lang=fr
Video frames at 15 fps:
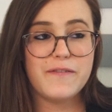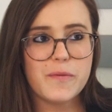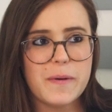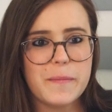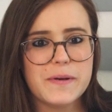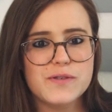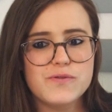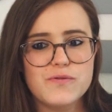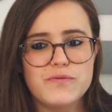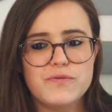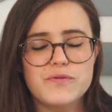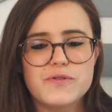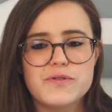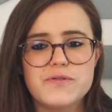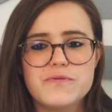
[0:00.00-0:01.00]
Avant ma prise de
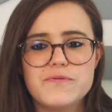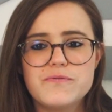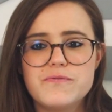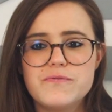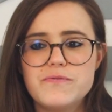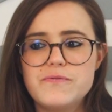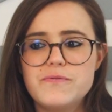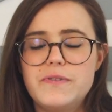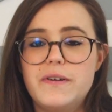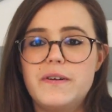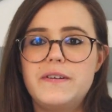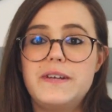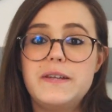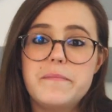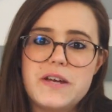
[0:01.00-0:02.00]
fonction,
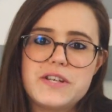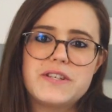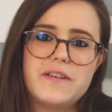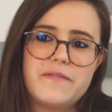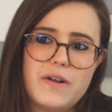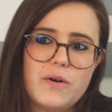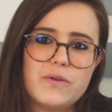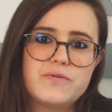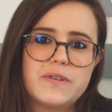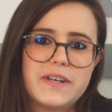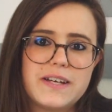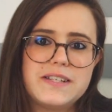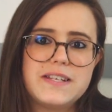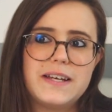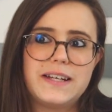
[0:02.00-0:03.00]
l'image et les valeurs du
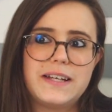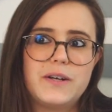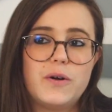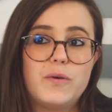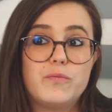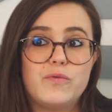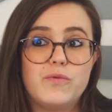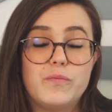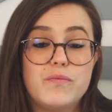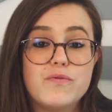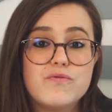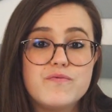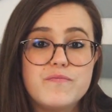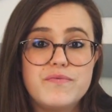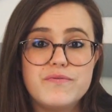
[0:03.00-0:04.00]
Crédit Agricole m'ont
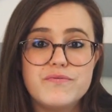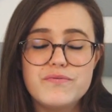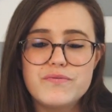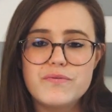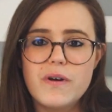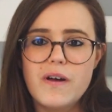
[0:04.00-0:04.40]
beaucoup plu.